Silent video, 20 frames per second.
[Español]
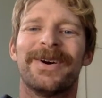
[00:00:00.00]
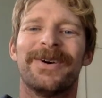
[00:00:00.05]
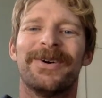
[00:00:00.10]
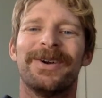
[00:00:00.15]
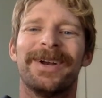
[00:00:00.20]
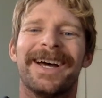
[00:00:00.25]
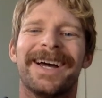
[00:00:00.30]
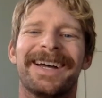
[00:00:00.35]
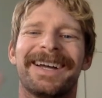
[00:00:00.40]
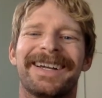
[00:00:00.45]

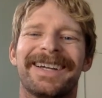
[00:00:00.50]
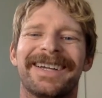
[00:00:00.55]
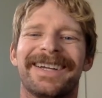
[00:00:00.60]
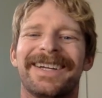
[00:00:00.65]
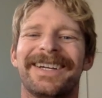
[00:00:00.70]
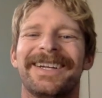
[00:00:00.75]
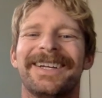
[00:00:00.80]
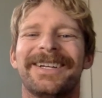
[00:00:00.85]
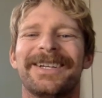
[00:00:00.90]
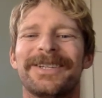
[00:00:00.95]
Hola,
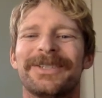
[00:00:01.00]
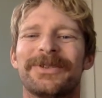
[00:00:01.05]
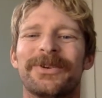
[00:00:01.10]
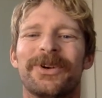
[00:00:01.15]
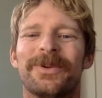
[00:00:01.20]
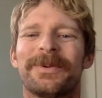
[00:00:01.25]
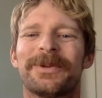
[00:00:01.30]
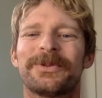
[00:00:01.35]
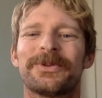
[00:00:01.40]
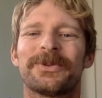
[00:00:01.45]

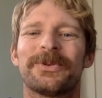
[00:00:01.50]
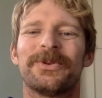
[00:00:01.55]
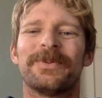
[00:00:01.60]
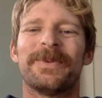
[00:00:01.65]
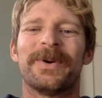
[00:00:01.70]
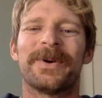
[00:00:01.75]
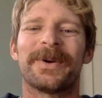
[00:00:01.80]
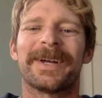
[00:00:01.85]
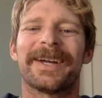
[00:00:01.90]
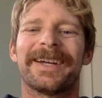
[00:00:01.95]
soy Meshuku
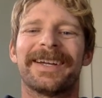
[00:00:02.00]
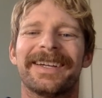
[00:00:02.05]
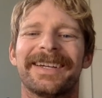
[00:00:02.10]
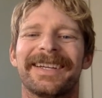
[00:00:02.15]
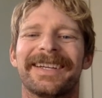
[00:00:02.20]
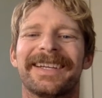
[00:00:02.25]
Bora